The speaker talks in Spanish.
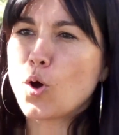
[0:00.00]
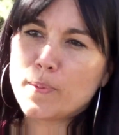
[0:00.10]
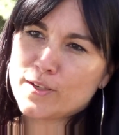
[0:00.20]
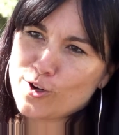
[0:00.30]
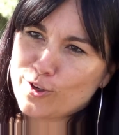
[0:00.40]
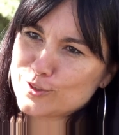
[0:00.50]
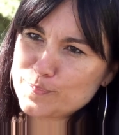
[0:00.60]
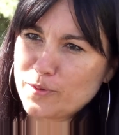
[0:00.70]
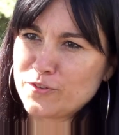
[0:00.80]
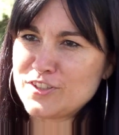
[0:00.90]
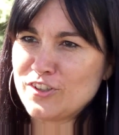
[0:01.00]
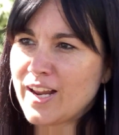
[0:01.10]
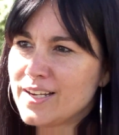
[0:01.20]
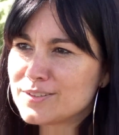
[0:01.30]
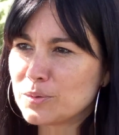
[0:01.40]
opinólogos
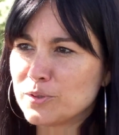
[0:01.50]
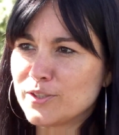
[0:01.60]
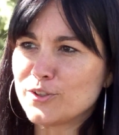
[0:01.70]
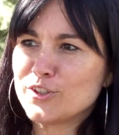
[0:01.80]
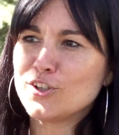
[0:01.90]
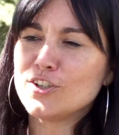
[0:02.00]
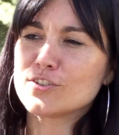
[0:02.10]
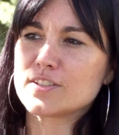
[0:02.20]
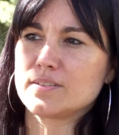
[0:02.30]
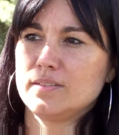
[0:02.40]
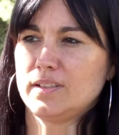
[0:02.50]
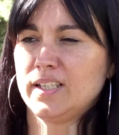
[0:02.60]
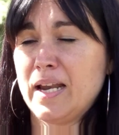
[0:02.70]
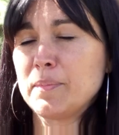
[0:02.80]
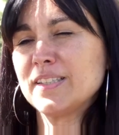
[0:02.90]
profesionales, como digo yo, los eh,
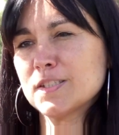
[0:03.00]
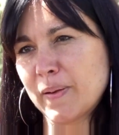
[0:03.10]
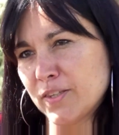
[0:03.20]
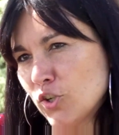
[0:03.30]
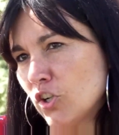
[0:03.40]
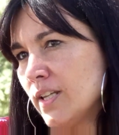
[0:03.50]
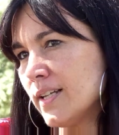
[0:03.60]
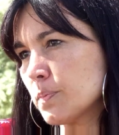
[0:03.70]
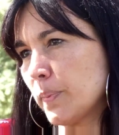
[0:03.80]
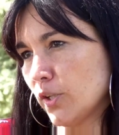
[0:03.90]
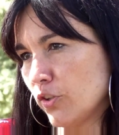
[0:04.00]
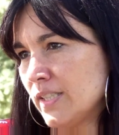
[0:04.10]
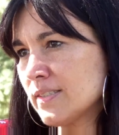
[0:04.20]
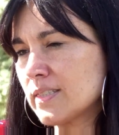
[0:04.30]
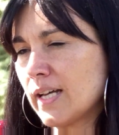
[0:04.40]
generalmente españoles,
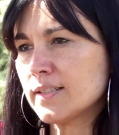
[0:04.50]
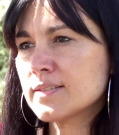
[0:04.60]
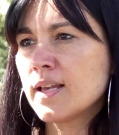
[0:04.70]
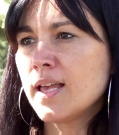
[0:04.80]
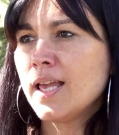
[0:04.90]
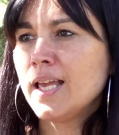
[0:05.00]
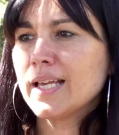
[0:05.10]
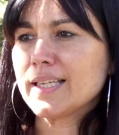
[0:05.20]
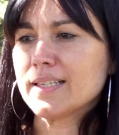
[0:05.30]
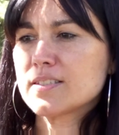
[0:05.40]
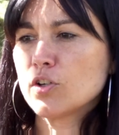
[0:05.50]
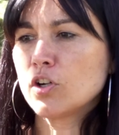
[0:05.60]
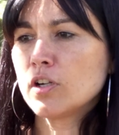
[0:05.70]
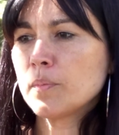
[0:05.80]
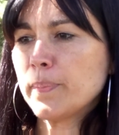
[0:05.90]
periodistas, que
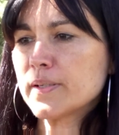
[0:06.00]
son